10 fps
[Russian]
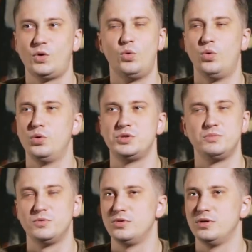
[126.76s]
О,
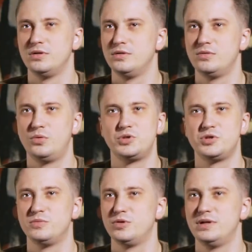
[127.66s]
очень много
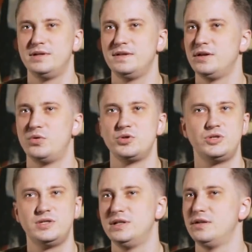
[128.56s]
очень много оливье, Я
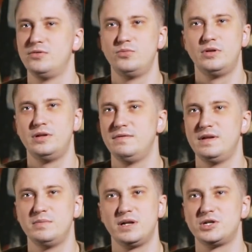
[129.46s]
очень сильно люблю
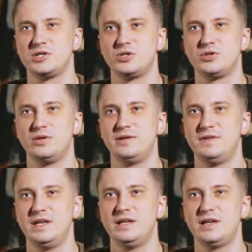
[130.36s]
оливье. Мне кажется, что
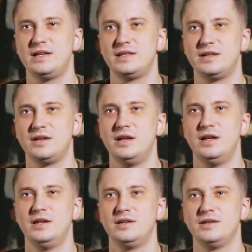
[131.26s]
оливье и я – это
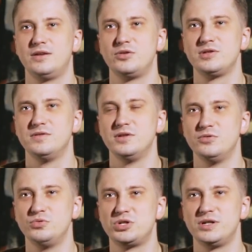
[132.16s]
э, родственные
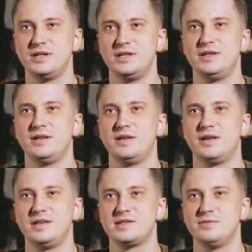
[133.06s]
души, и
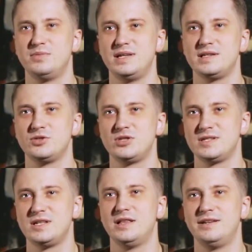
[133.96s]
если бы я
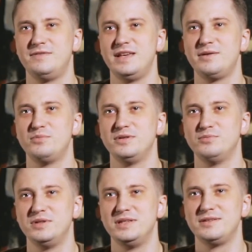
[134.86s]
создал оливье, я был
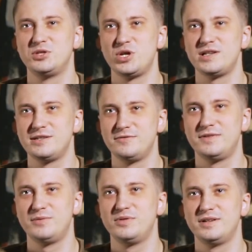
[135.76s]
бы счастлив,
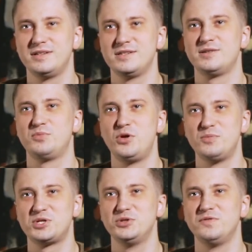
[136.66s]
я бы изобрел
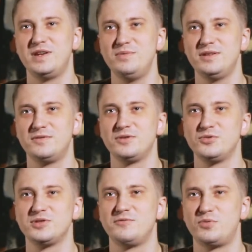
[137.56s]
машину времени,
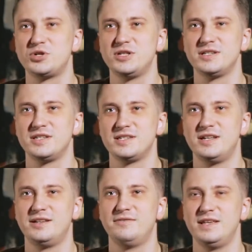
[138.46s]
вернулся в прошлое
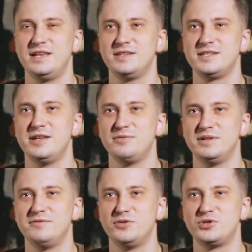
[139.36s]
создал оливье, и съел
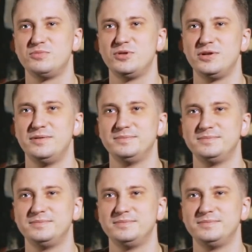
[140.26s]
бы его очень много.